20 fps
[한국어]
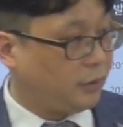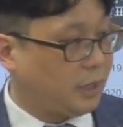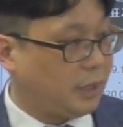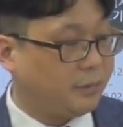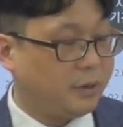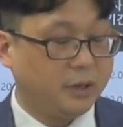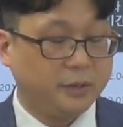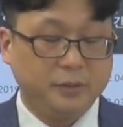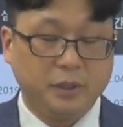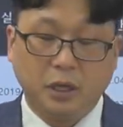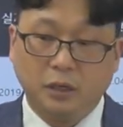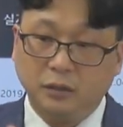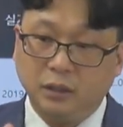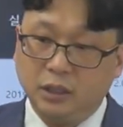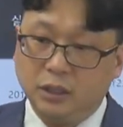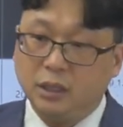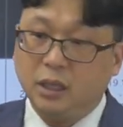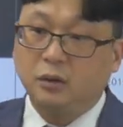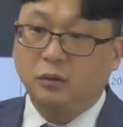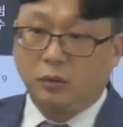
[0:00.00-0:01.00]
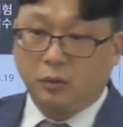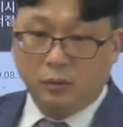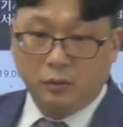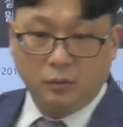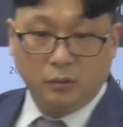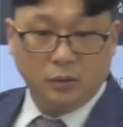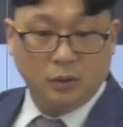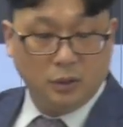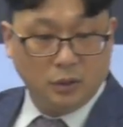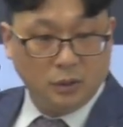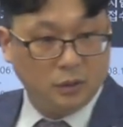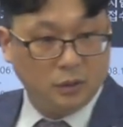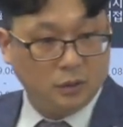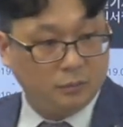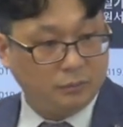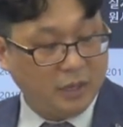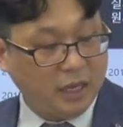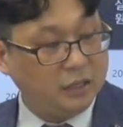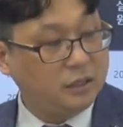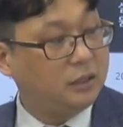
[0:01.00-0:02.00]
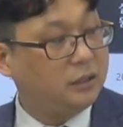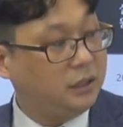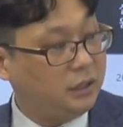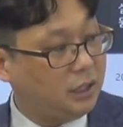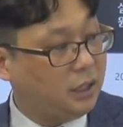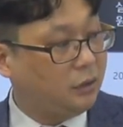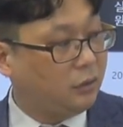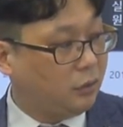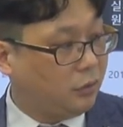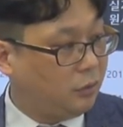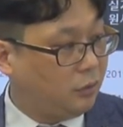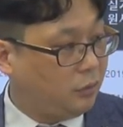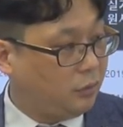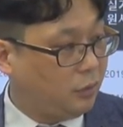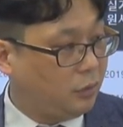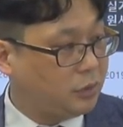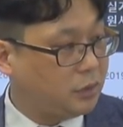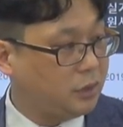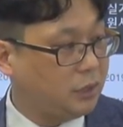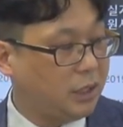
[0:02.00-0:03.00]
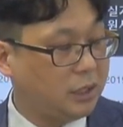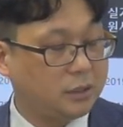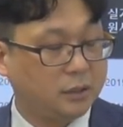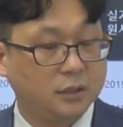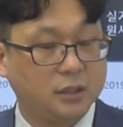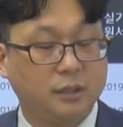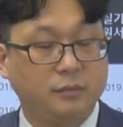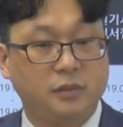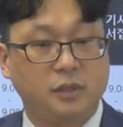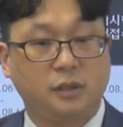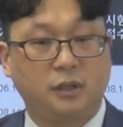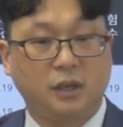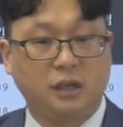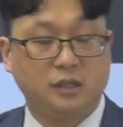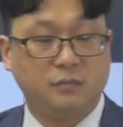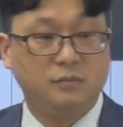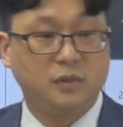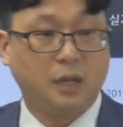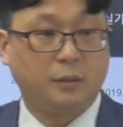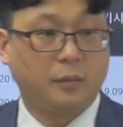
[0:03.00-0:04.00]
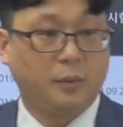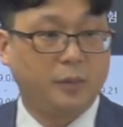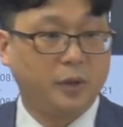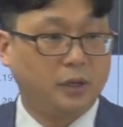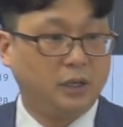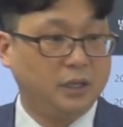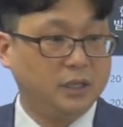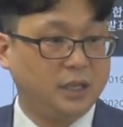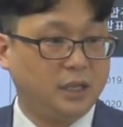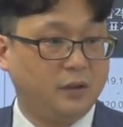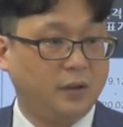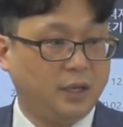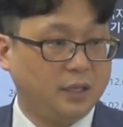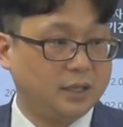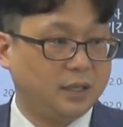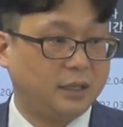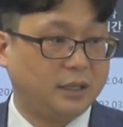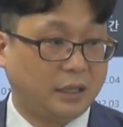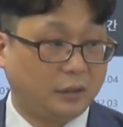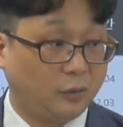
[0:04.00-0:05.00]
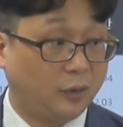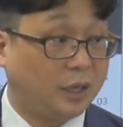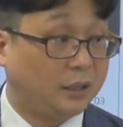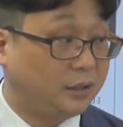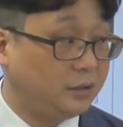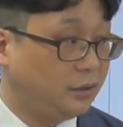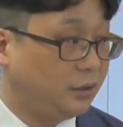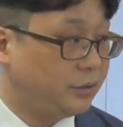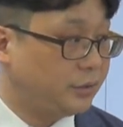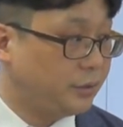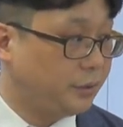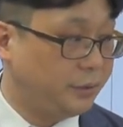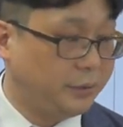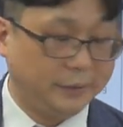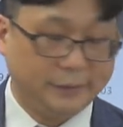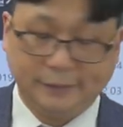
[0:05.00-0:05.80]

아마 연 1회로 매년 1회로 고정해서 시험 칠 것 같습니다. 뭐 변리사나 회계사나 다 똑같은 거죠.